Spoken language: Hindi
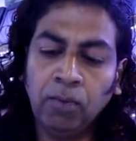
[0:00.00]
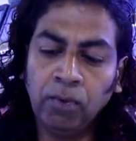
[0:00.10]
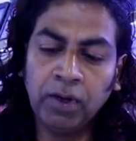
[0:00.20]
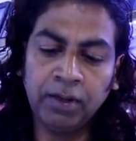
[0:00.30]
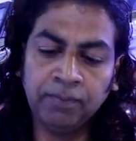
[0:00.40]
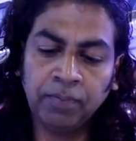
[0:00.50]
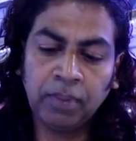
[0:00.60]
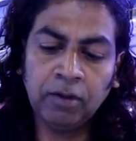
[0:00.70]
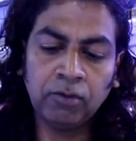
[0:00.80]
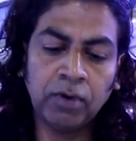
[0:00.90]
पूरे
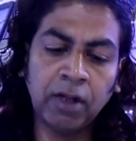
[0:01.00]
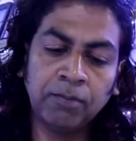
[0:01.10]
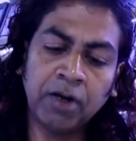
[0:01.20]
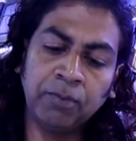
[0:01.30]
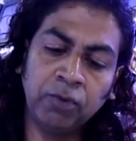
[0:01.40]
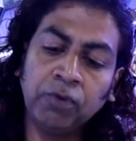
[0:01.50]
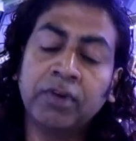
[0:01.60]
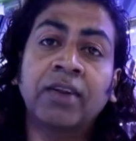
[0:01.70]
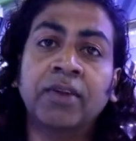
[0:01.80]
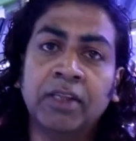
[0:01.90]
इसको रात भर आप यूज़
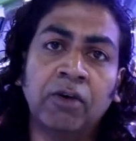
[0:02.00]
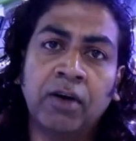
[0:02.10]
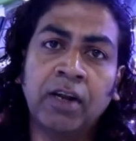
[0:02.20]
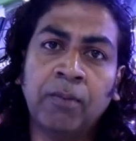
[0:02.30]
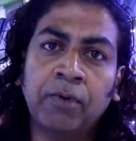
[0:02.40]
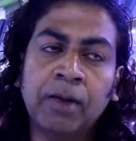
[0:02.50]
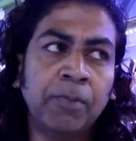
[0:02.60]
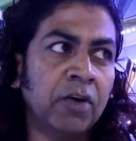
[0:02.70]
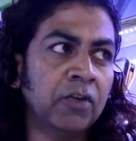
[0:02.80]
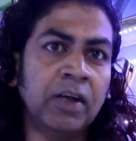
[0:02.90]
कर सकते हो अगर आपके
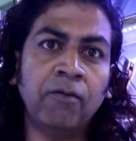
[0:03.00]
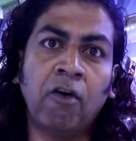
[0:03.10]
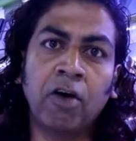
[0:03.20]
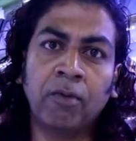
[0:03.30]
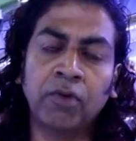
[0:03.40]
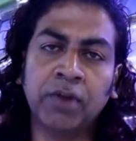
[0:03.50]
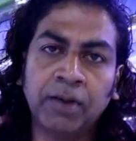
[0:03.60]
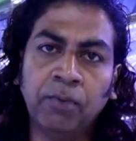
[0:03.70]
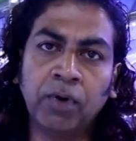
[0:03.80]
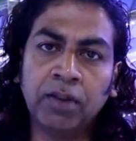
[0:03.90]
पास एक फार्म हाउस है
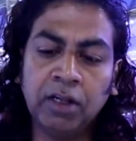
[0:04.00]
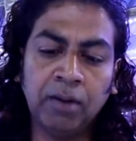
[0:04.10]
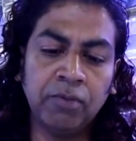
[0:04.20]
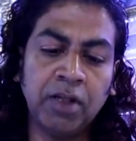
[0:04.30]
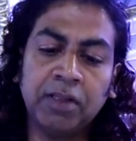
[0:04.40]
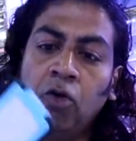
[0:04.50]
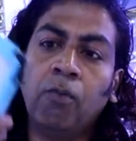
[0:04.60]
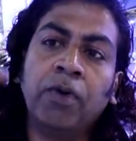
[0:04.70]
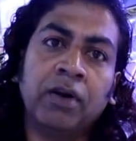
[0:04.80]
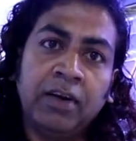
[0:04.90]
पूरे दिन आप छत के
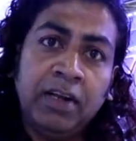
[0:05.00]
ऊपर